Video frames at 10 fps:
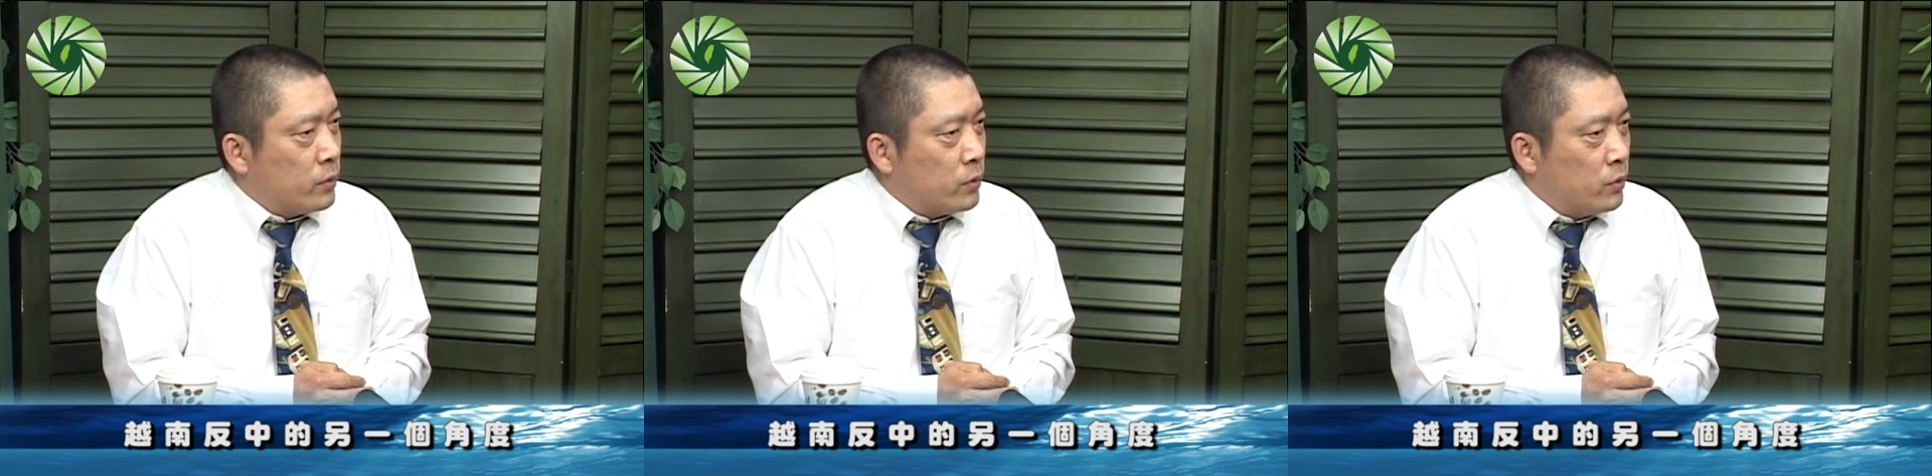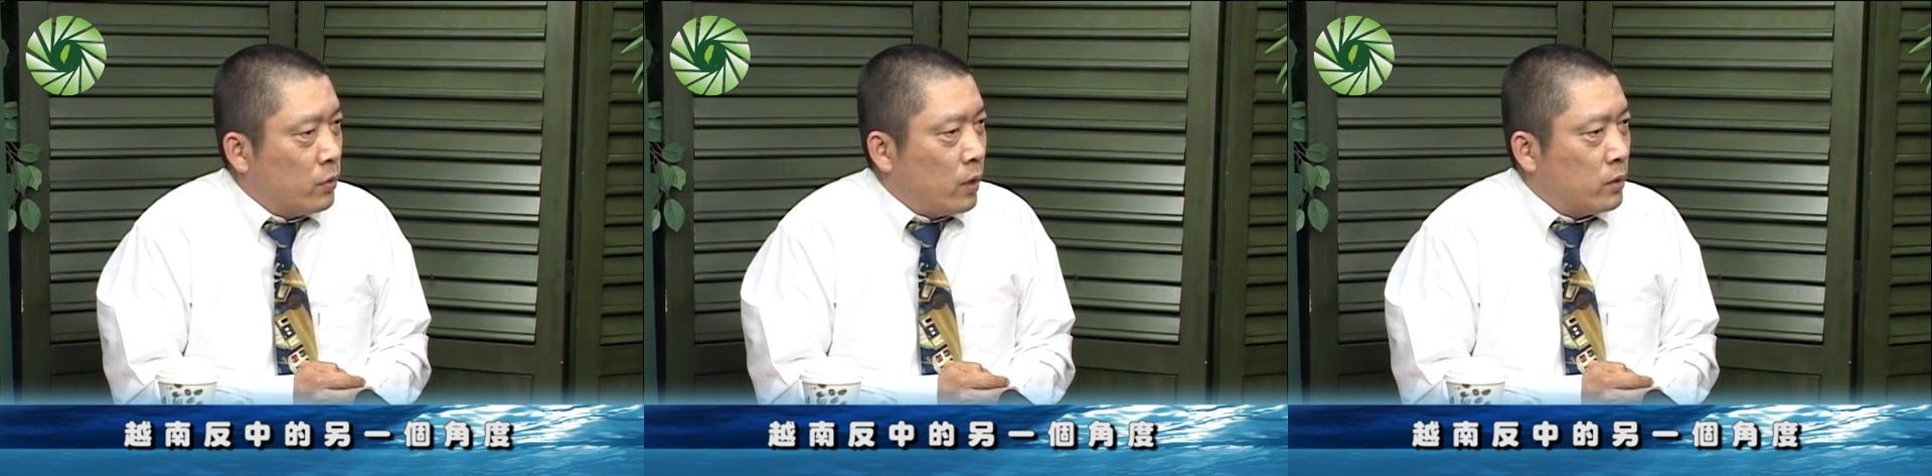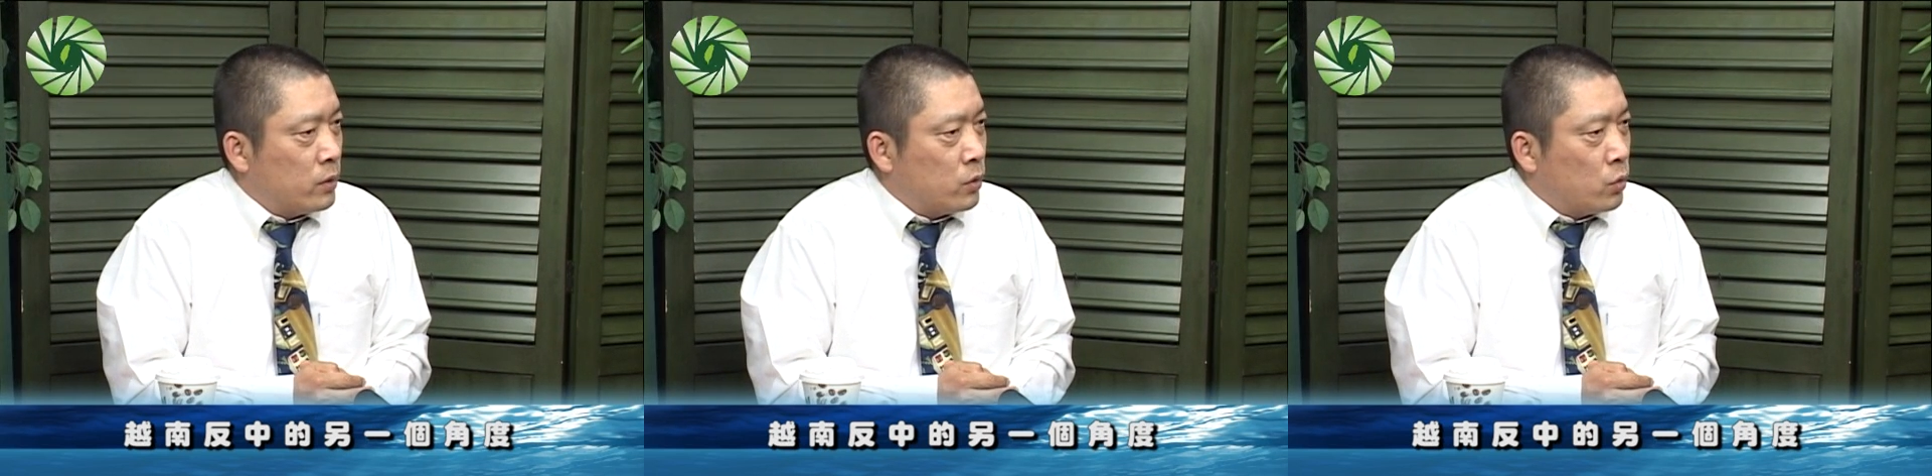就是如果
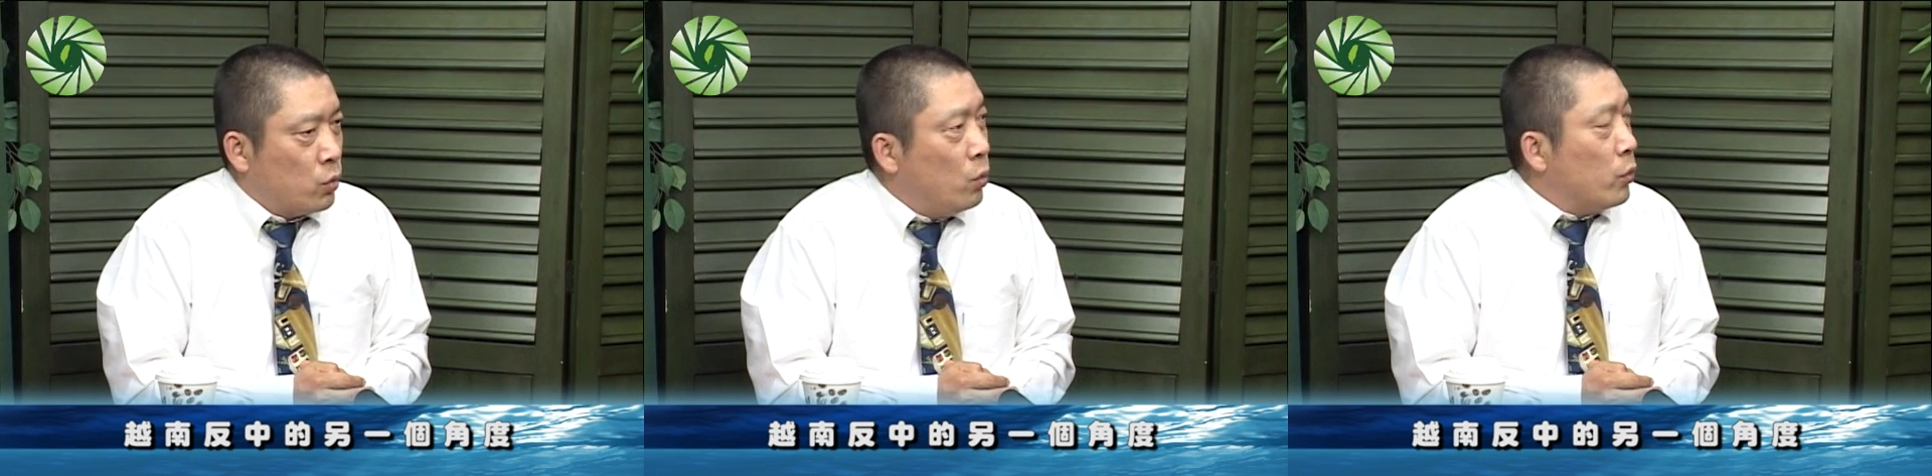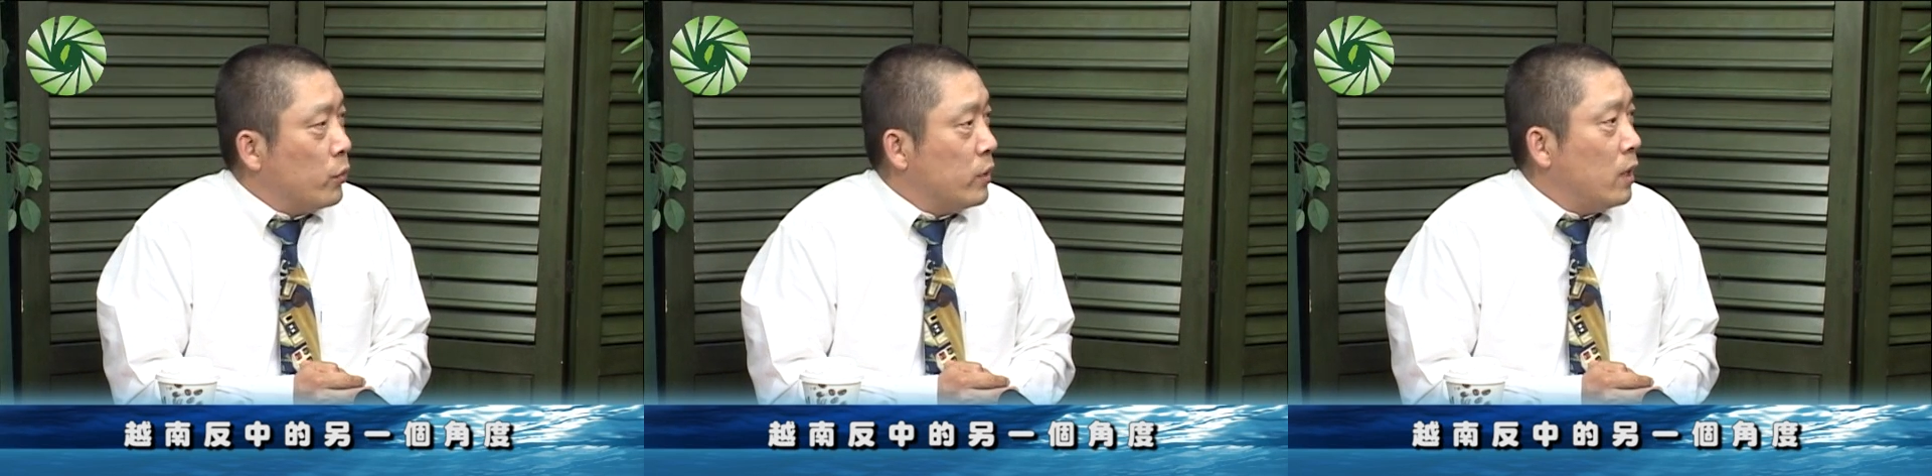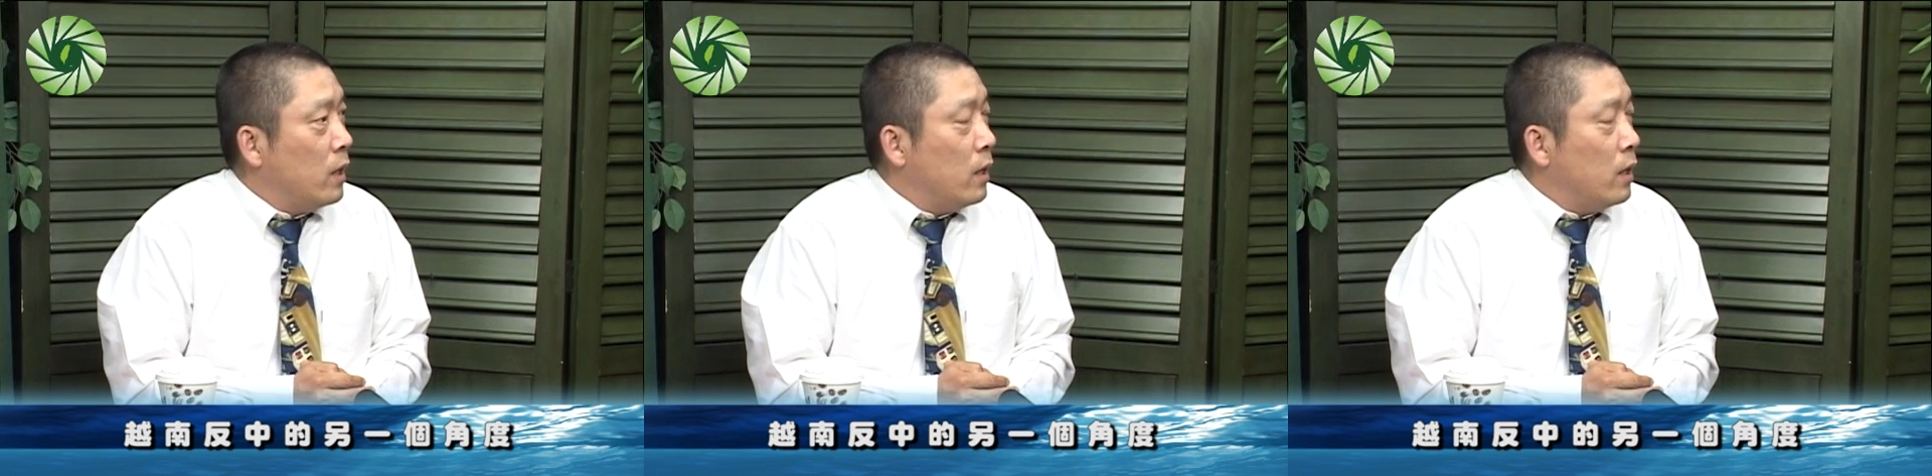过于的，